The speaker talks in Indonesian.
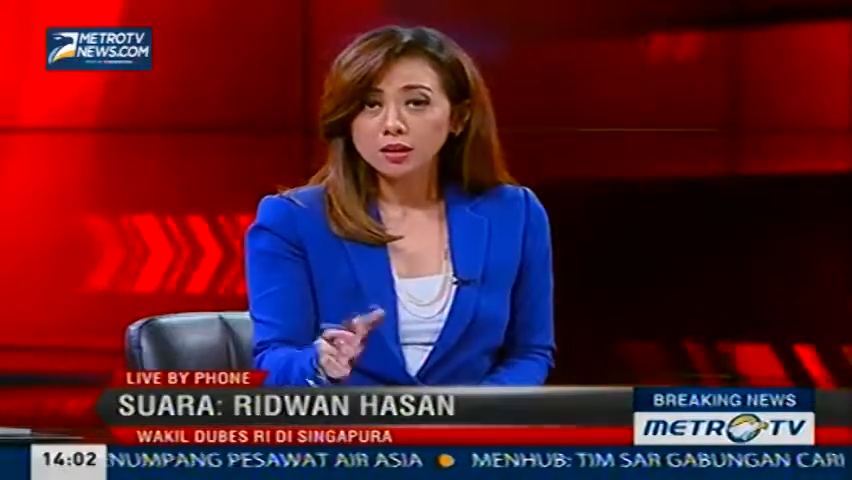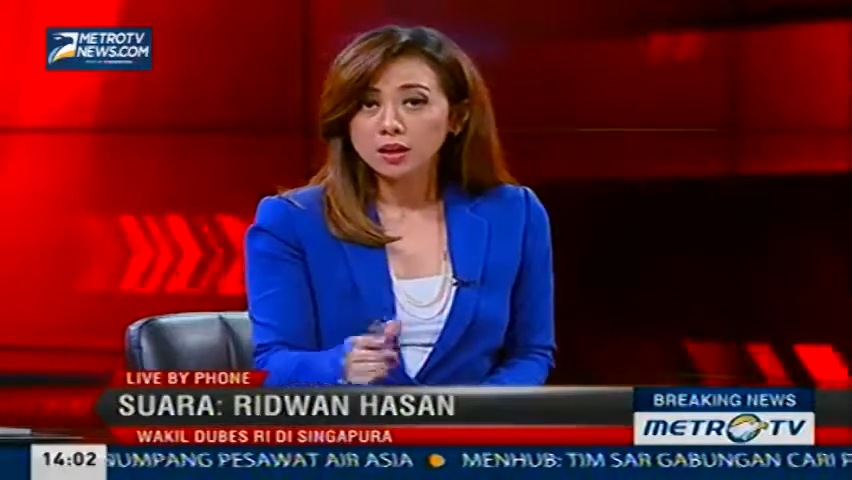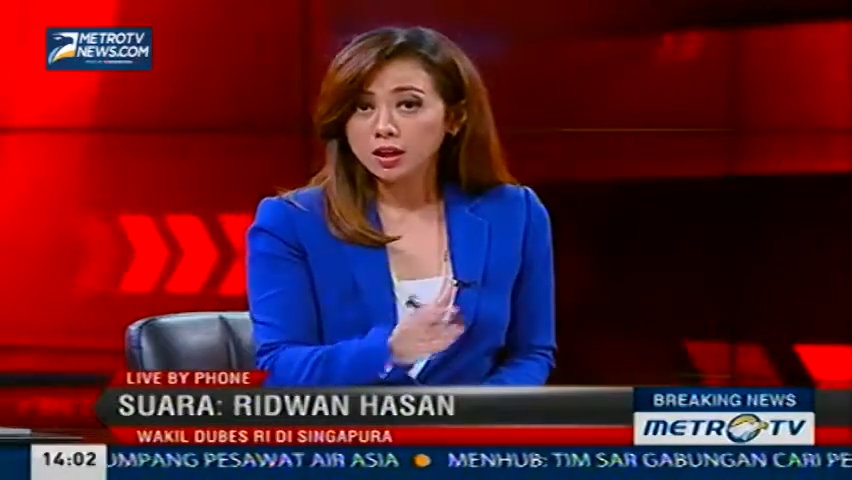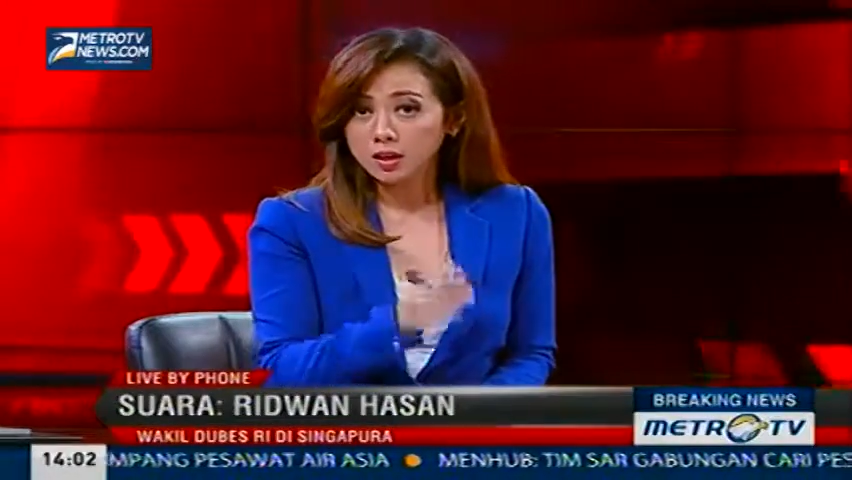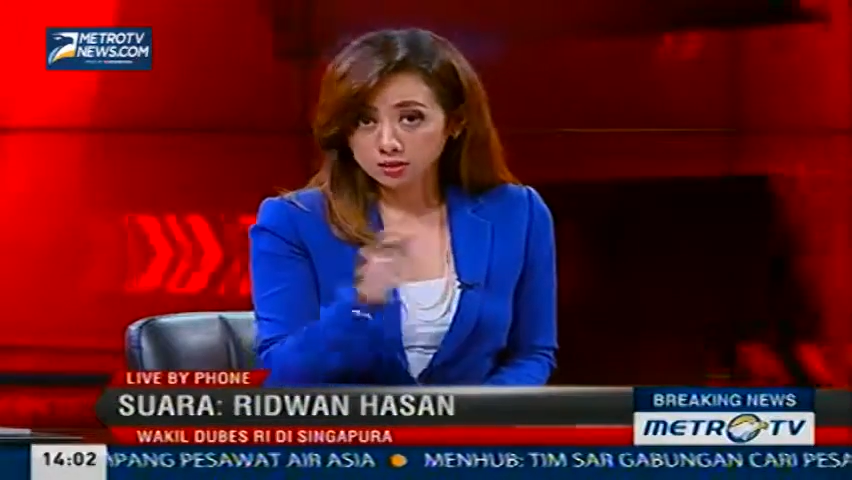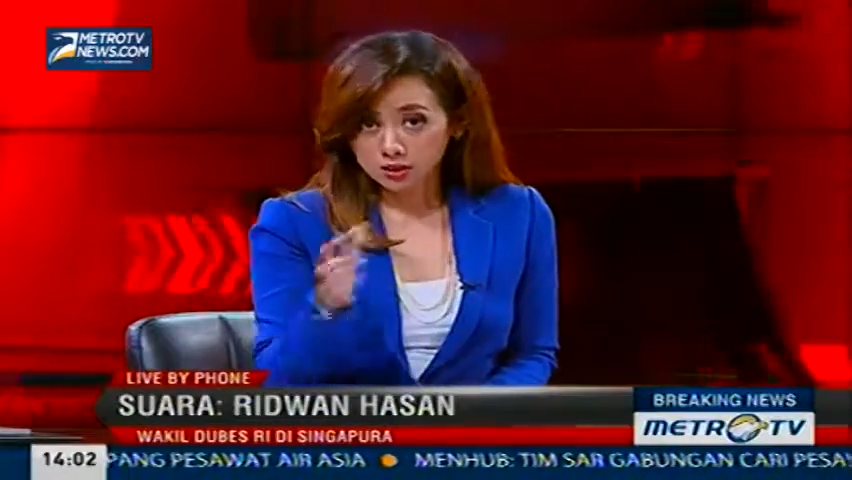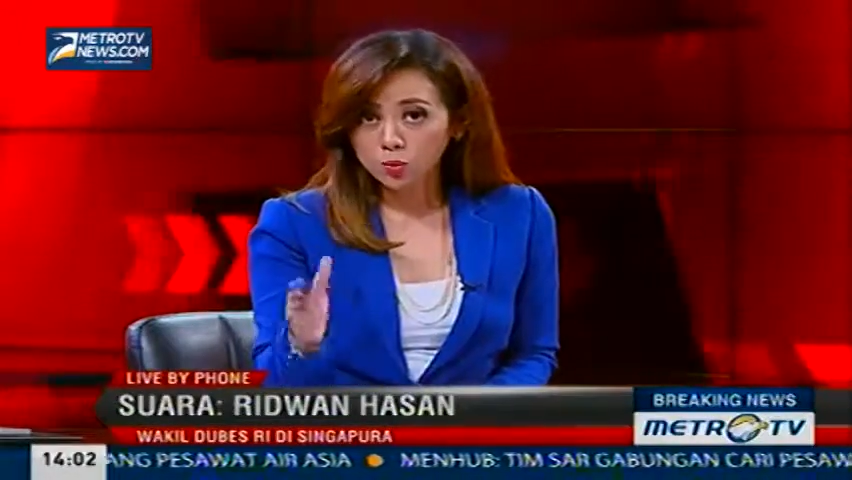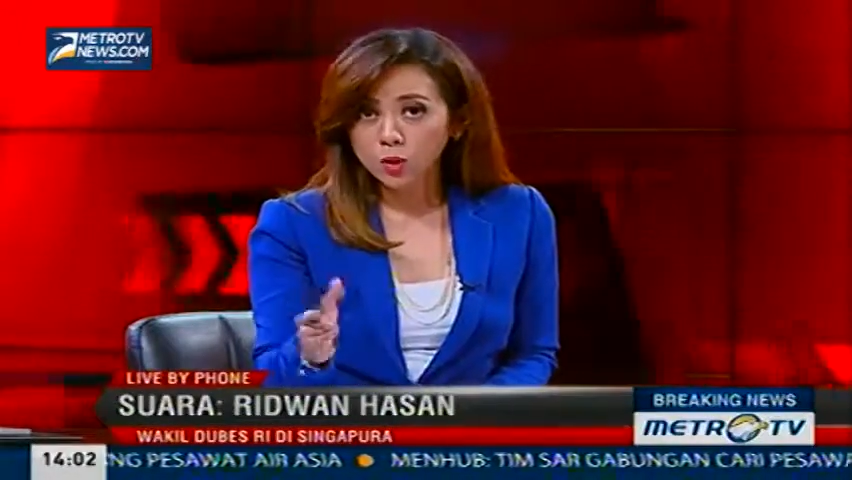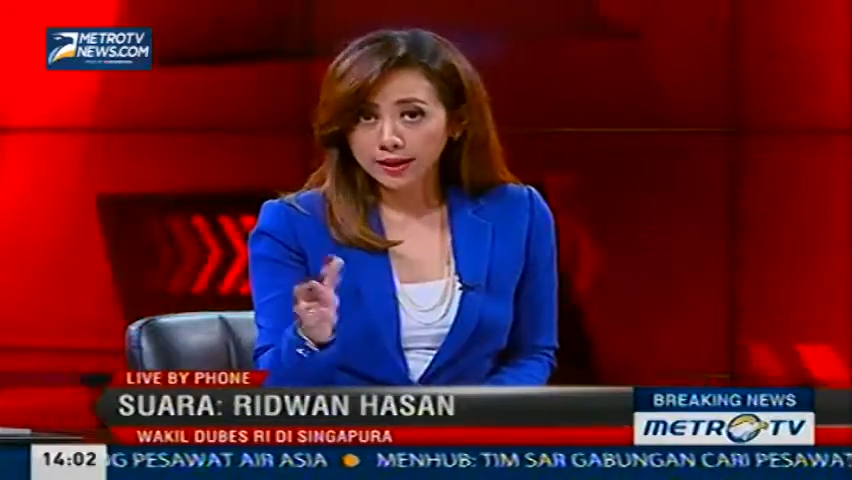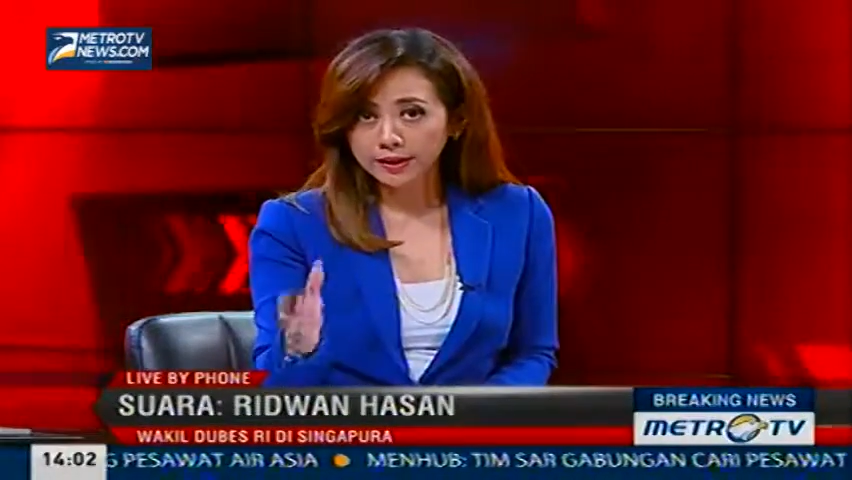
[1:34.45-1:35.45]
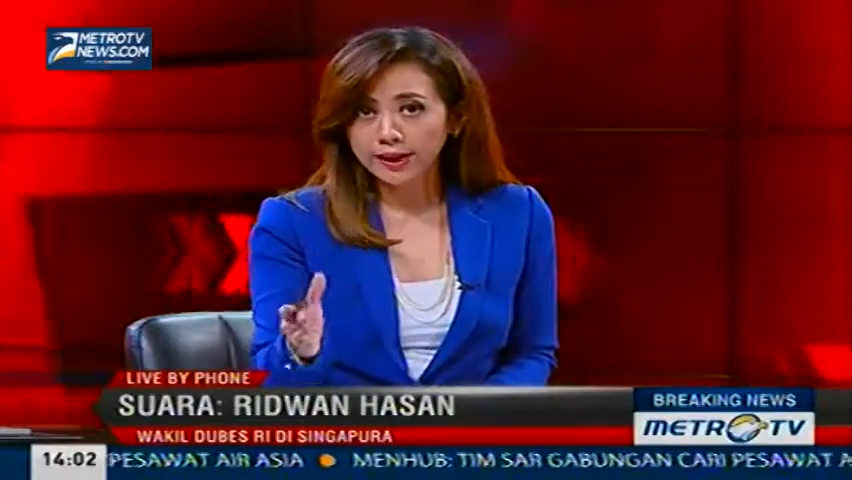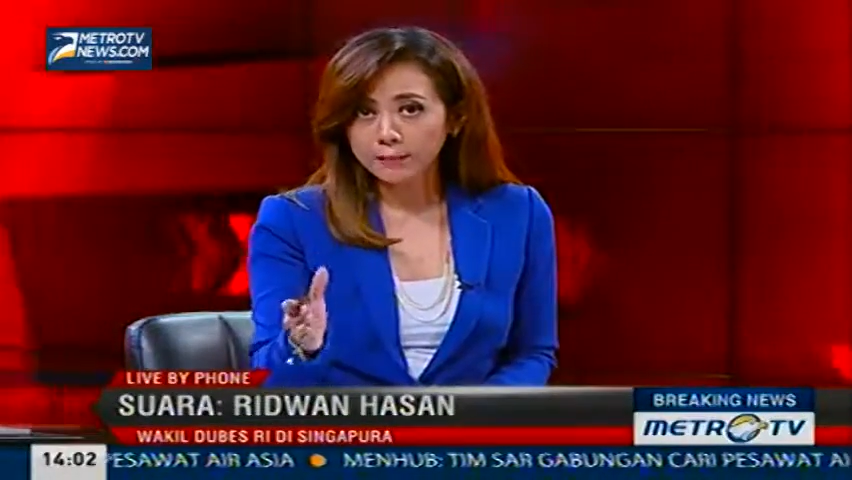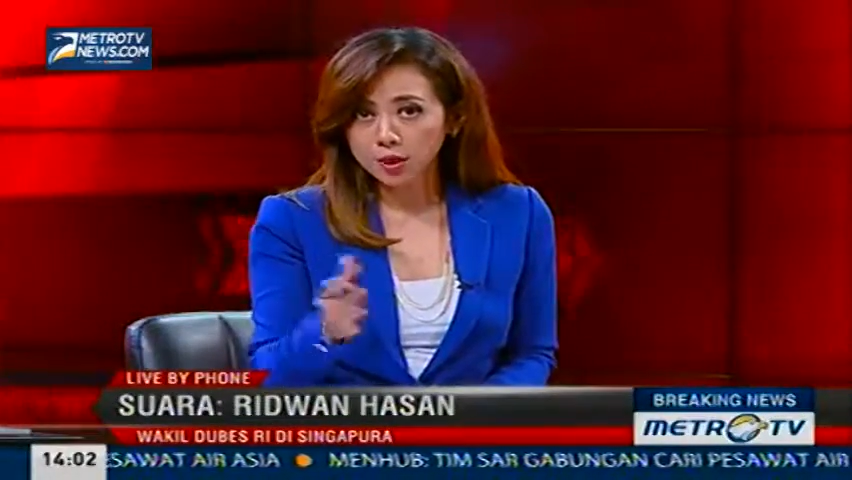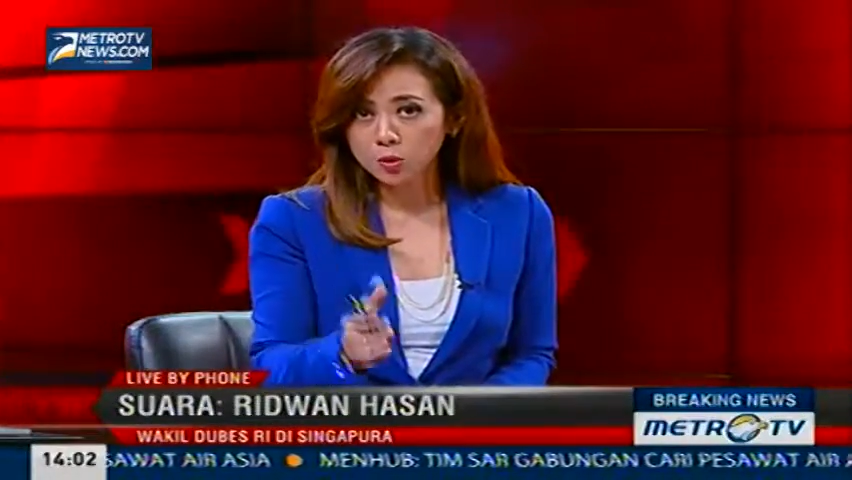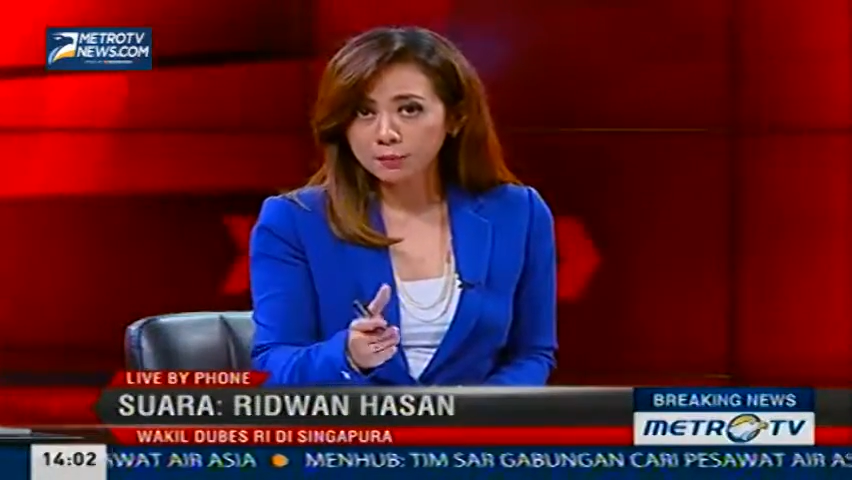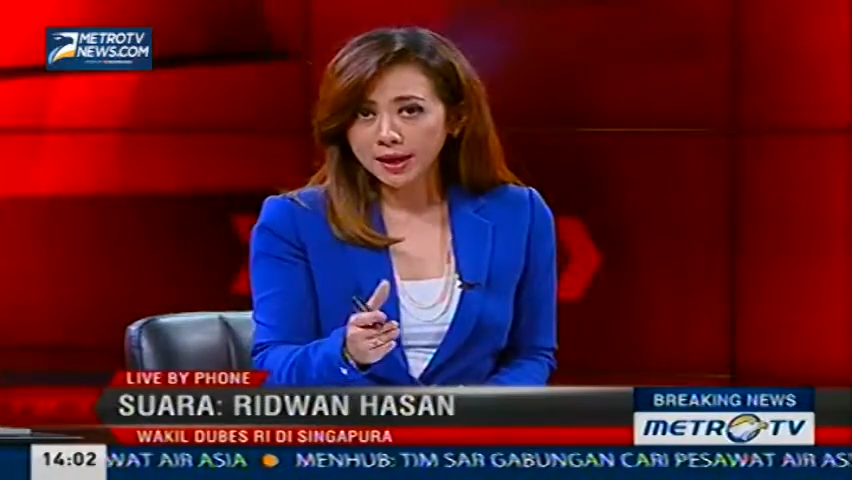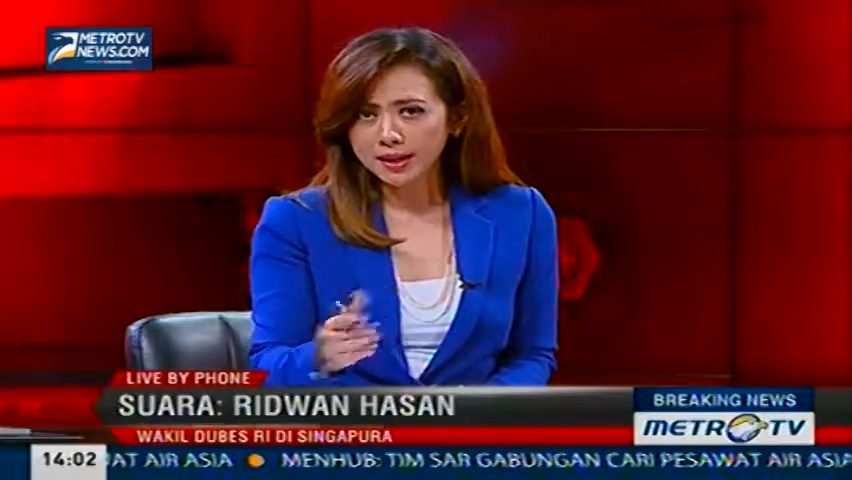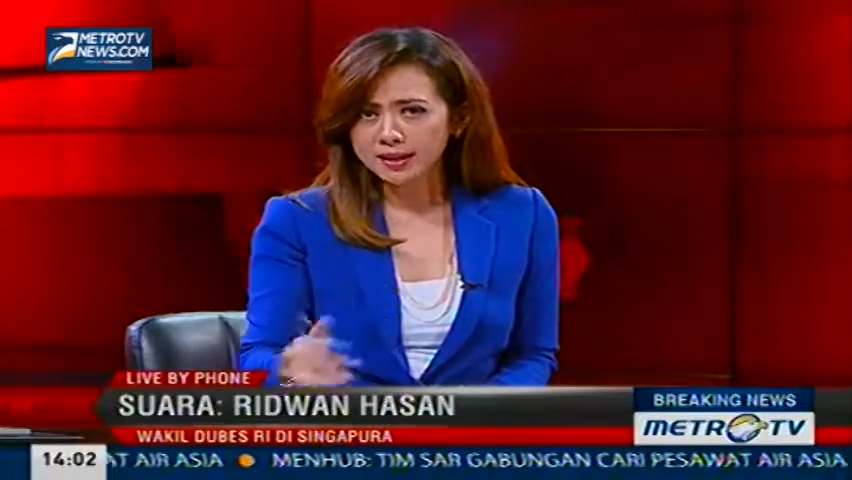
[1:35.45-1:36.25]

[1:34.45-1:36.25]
uh, keluarga penumpang